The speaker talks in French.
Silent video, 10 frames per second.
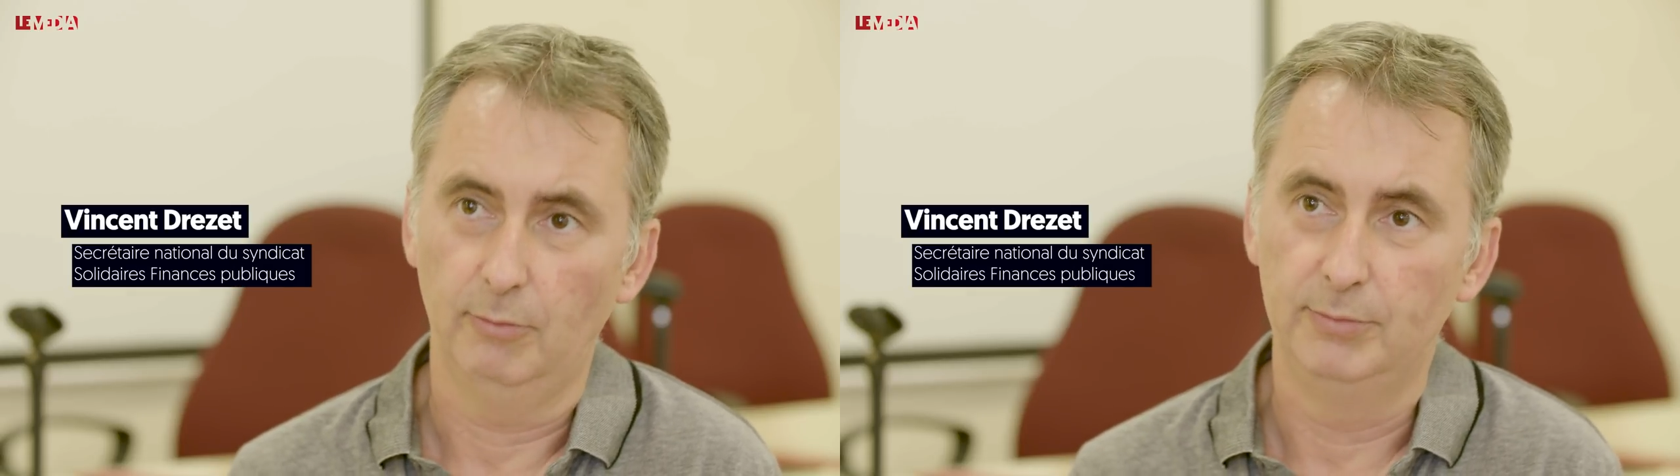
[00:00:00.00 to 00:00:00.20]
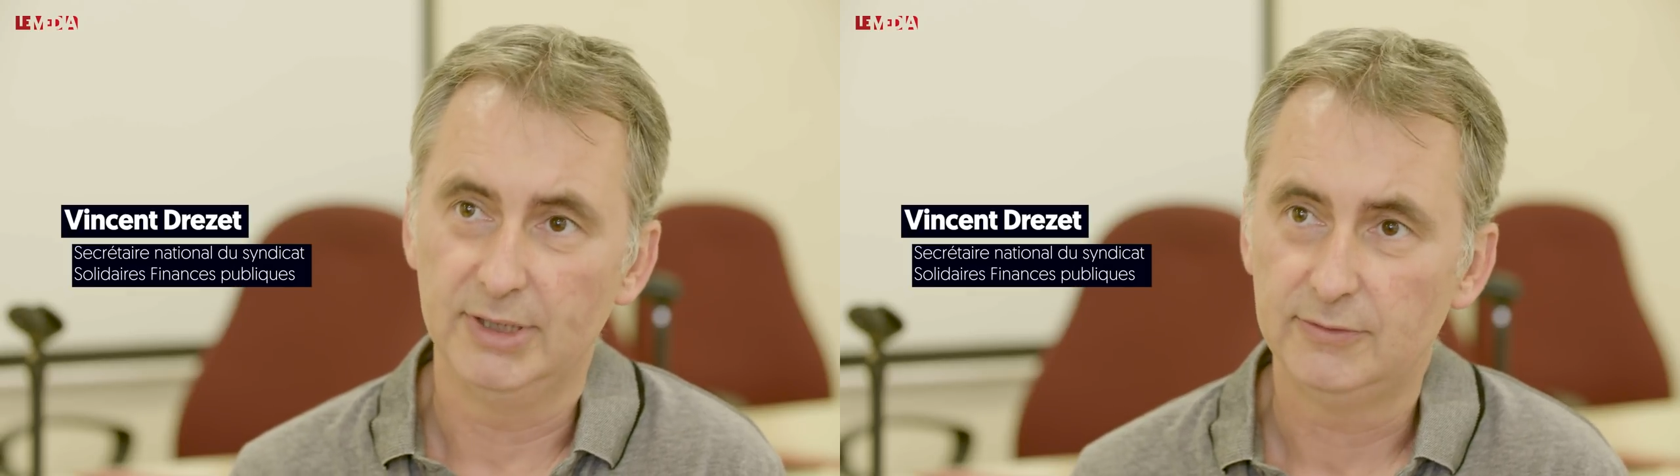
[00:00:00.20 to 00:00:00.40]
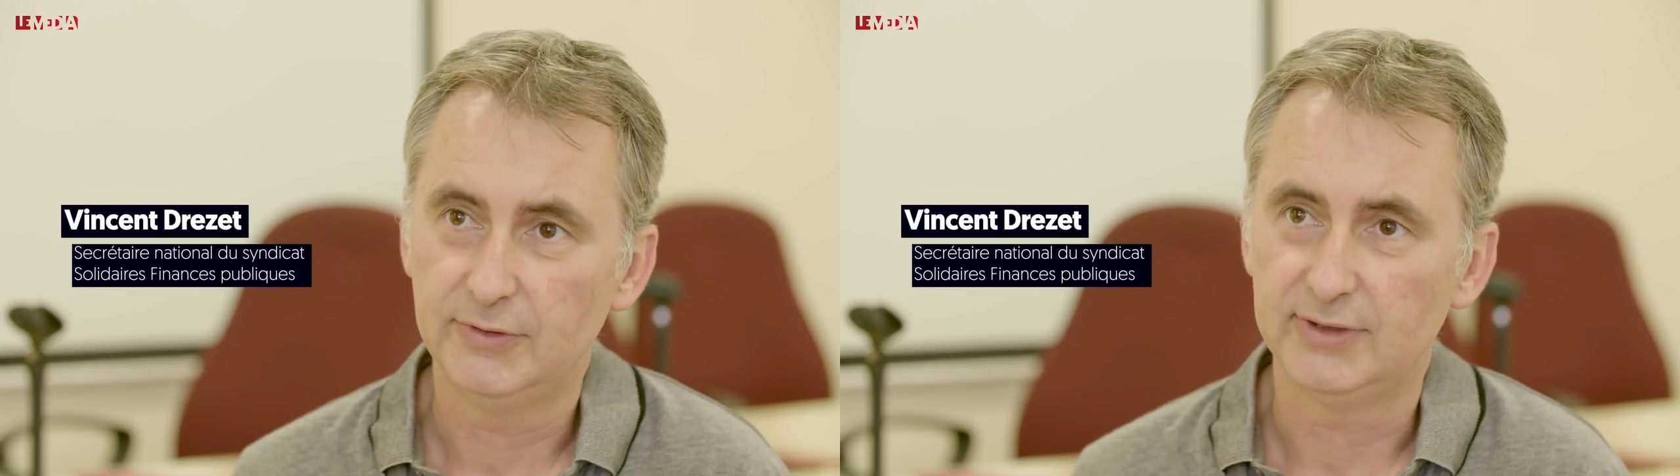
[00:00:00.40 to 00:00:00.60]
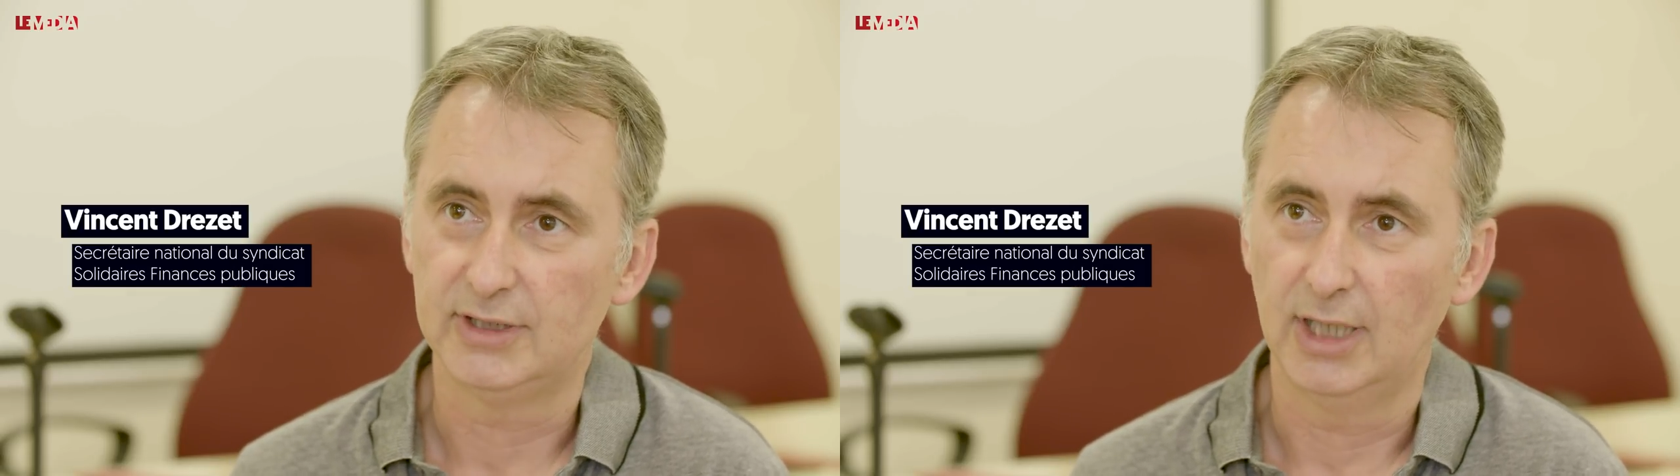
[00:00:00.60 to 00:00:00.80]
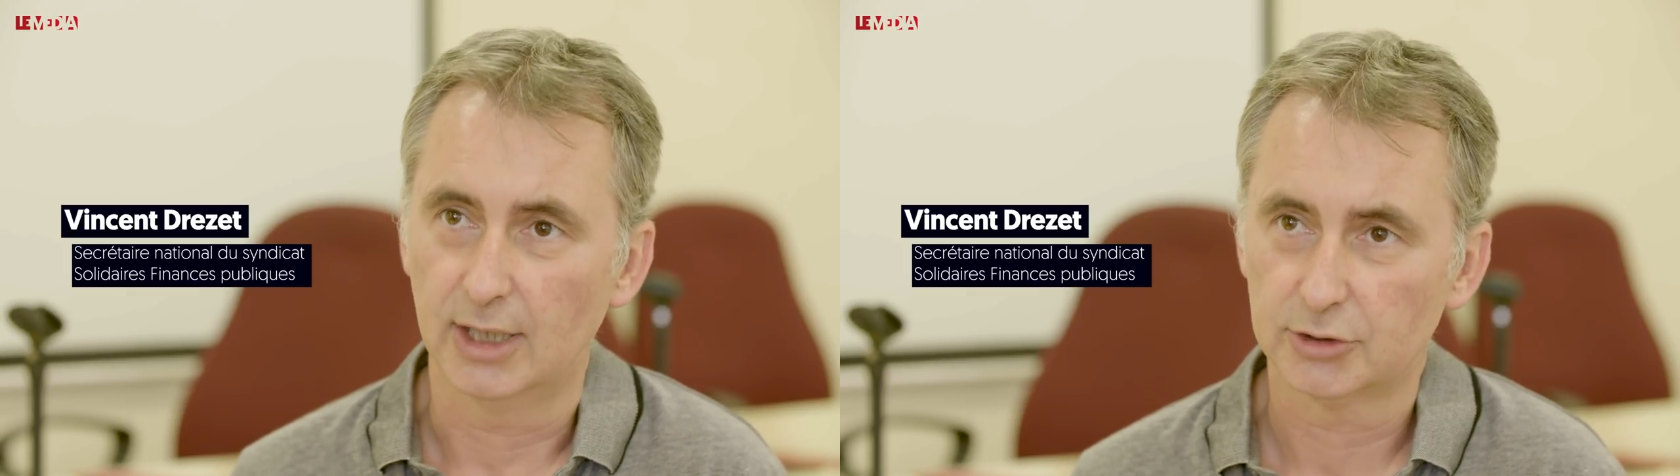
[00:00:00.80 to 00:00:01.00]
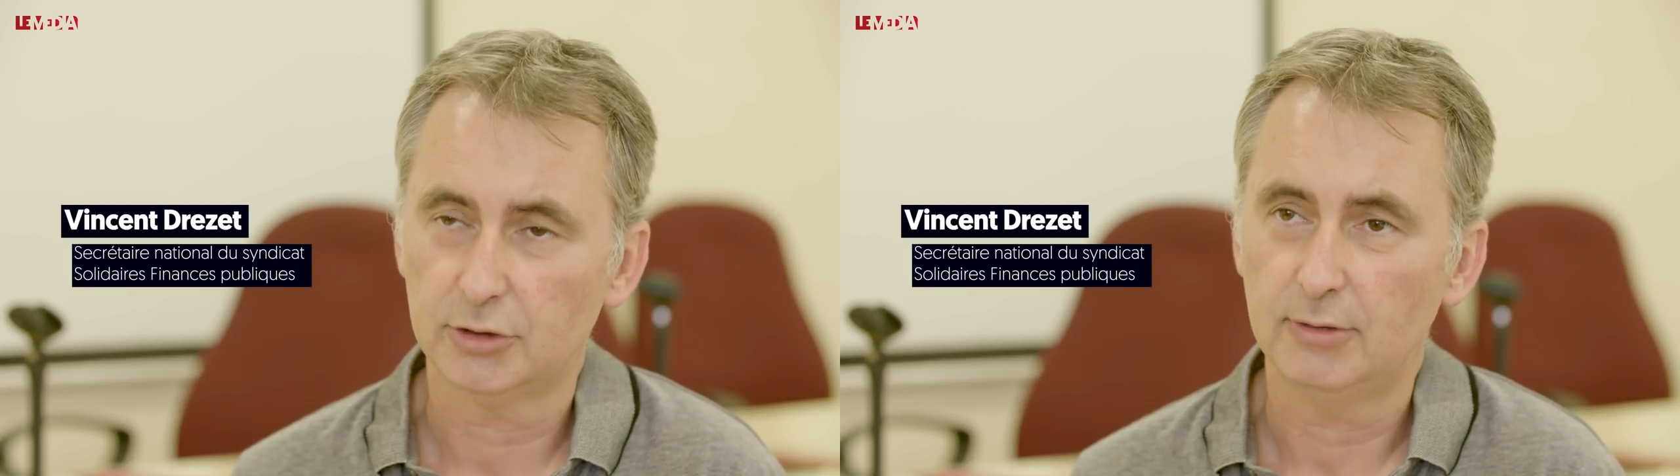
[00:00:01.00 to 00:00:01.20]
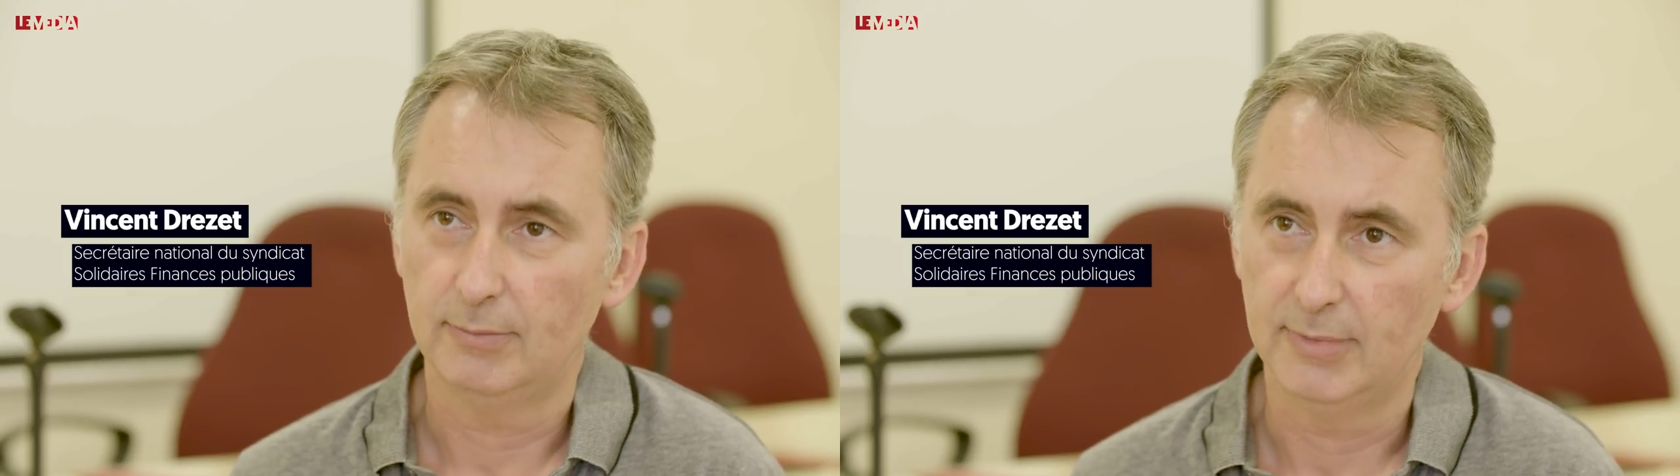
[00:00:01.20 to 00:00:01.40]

bénéficie de l'argent,